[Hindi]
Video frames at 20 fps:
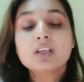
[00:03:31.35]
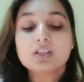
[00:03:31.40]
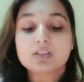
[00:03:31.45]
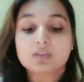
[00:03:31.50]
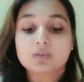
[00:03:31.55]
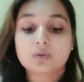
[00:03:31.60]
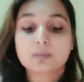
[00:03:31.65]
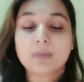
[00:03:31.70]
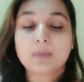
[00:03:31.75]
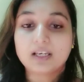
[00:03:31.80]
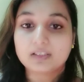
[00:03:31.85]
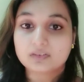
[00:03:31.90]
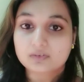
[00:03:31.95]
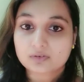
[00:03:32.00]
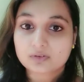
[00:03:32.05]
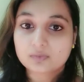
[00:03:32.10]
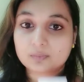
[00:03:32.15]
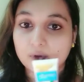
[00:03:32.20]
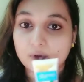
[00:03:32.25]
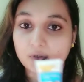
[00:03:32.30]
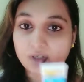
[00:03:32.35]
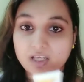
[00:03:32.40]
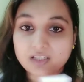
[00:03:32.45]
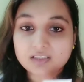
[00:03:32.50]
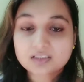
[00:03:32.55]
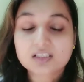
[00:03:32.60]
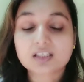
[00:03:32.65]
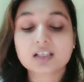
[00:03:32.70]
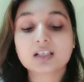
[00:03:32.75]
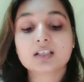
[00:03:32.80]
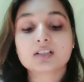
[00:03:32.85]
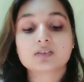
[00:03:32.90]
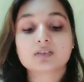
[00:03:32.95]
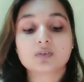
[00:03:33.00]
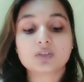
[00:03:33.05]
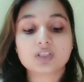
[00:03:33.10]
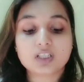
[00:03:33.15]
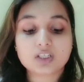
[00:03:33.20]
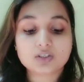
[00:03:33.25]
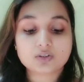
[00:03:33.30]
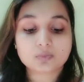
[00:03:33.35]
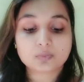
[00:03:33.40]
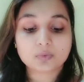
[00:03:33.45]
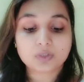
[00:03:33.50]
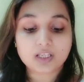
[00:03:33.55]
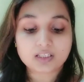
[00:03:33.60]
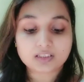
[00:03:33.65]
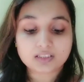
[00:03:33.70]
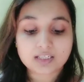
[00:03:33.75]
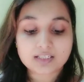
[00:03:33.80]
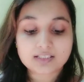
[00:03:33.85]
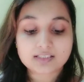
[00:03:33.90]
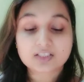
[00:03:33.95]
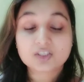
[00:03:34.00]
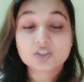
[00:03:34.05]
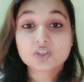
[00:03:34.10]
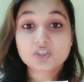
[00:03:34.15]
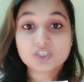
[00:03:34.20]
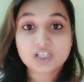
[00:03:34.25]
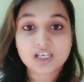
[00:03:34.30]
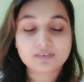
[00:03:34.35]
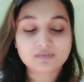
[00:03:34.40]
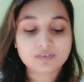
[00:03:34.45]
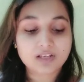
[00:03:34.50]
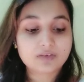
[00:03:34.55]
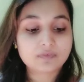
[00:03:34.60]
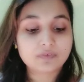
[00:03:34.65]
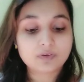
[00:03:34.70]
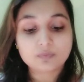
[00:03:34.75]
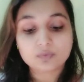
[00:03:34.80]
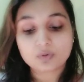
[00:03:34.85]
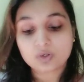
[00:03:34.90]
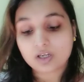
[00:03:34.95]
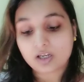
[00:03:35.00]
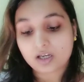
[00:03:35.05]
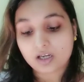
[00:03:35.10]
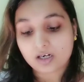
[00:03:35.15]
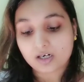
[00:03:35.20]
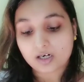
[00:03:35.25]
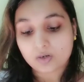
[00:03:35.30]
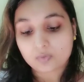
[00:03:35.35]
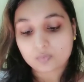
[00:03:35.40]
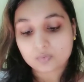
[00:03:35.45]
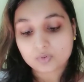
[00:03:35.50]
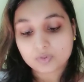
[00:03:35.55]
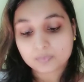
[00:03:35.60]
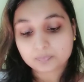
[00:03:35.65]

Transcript: सो बैक टू द प्रोडक्ट सो ये जो प्रोडक्ट है इसकी जो शेल्फ लाइफ है वो अराउंड